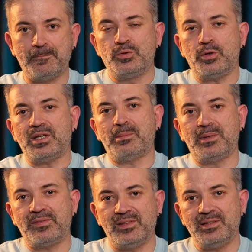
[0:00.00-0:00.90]
Çok
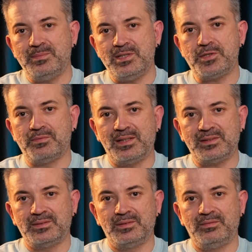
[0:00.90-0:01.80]
yapmak istediğim bir iş
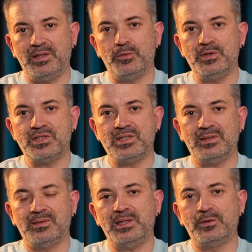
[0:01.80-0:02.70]
var ve o
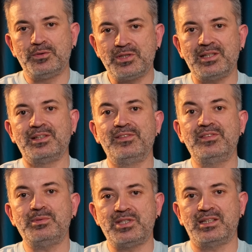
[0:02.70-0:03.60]
işi bir an önce
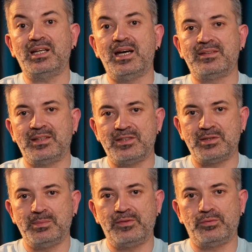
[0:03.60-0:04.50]
hızlı bir şekilde hayata
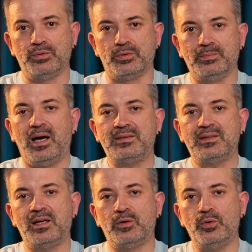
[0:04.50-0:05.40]
geçirmek istiyorum.
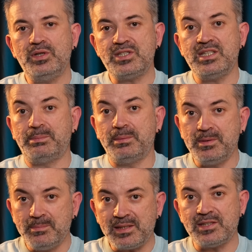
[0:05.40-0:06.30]
Hatta o işi
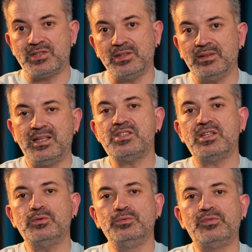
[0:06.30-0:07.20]
yapabilmek için
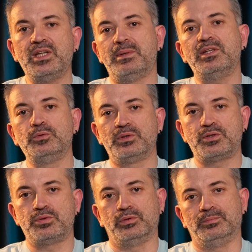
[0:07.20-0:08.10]
gece gündüz demeden
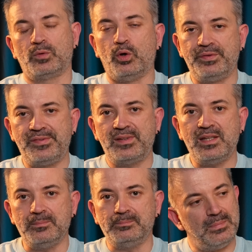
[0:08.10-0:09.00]
uğraşıyorum.
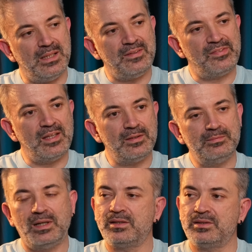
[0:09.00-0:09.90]
Ofisteyim,
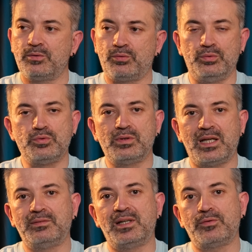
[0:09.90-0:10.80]
bilgisayarım var,
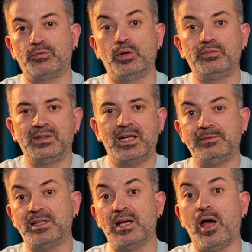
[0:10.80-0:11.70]
sunucular var, serverlar
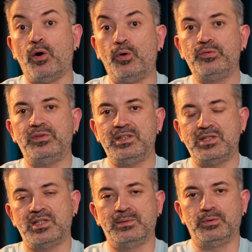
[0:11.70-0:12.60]
var hosting
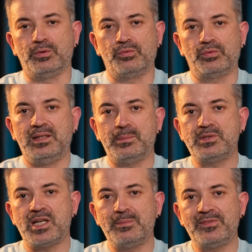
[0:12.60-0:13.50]
işi yapıyoruz.
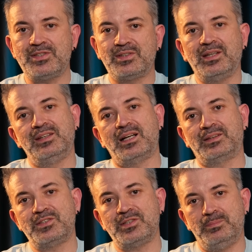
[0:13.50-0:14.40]
Yapacağımız iş de
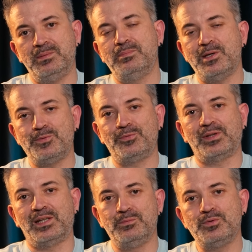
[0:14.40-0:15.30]
yaklaşık 1500
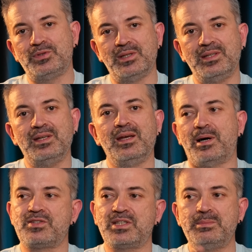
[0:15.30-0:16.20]
tane müşteriyi
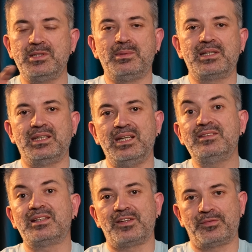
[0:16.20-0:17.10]
başka bir makineye
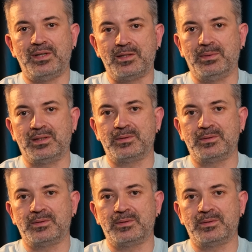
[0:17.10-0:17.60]
transfer etmek.